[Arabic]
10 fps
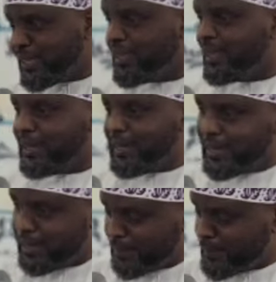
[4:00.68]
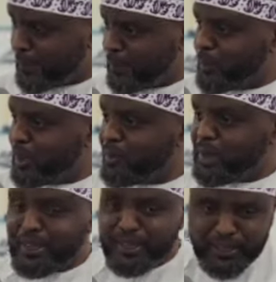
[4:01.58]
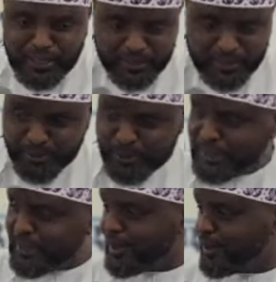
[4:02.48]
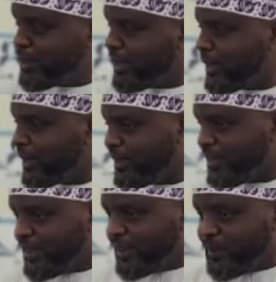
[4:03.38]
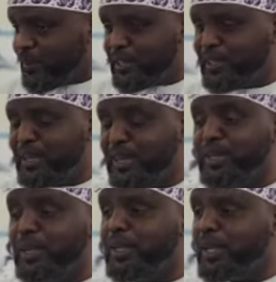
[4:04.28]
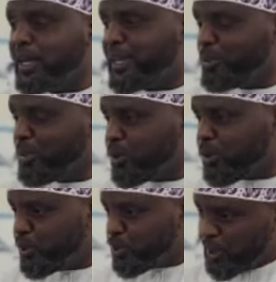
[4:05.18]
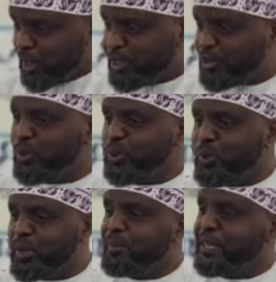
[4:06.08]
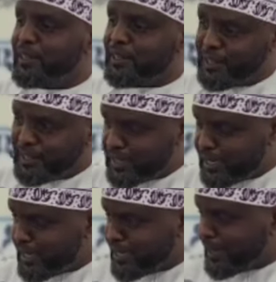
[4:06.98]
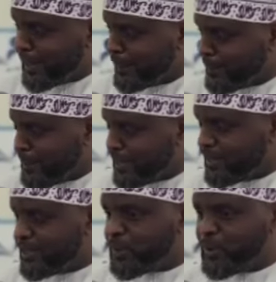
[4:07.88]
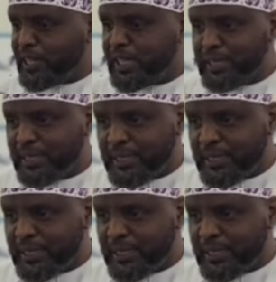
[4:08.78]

كذلك وأمعنا النظر في كتاب الله وجدنا أن الله يبث الشعور بين الجنسين من الزوجين